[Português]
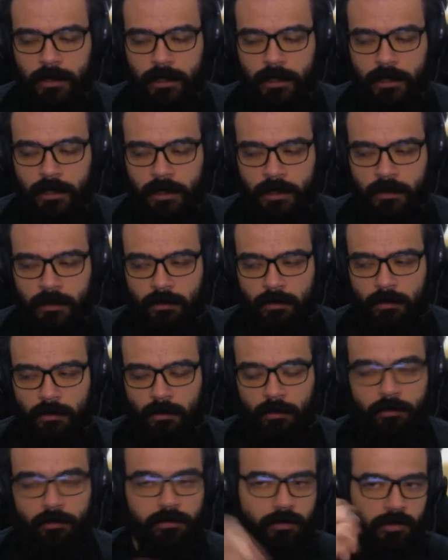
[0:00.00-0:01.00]
uh,
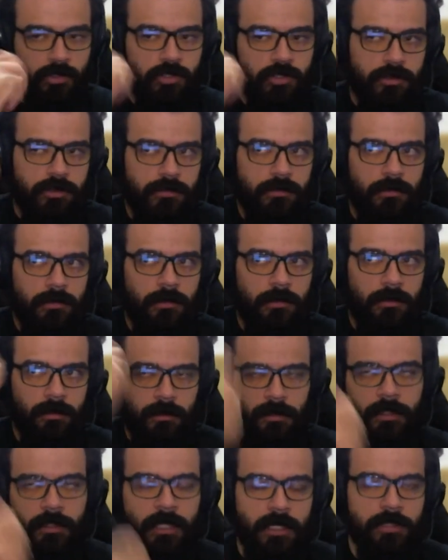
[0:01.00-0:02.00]
um dos
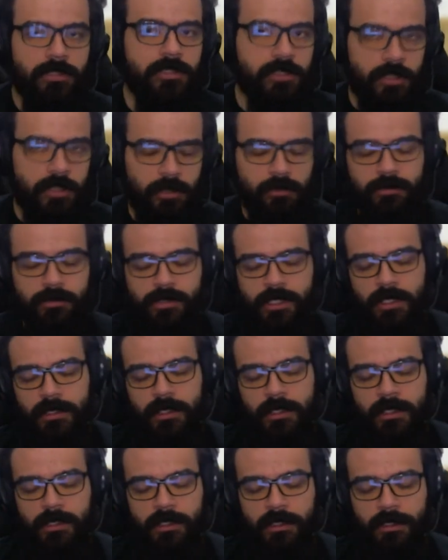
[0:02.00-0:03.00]
grandes títulos da,
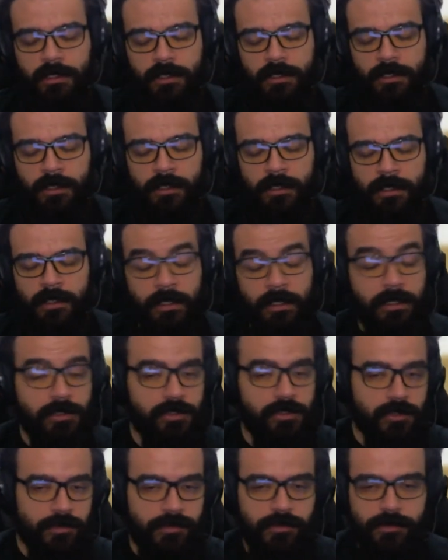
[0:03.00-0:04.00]
da eh,
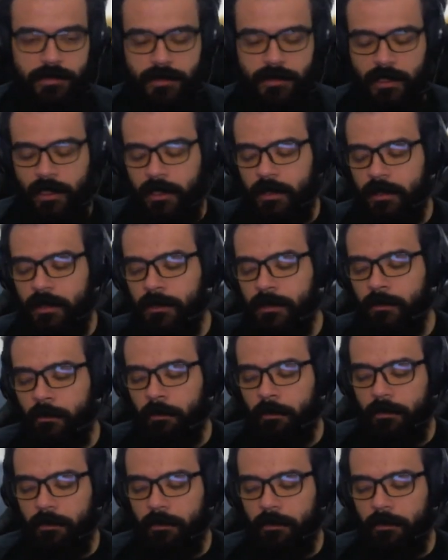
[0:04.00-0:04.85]
Indies, ah,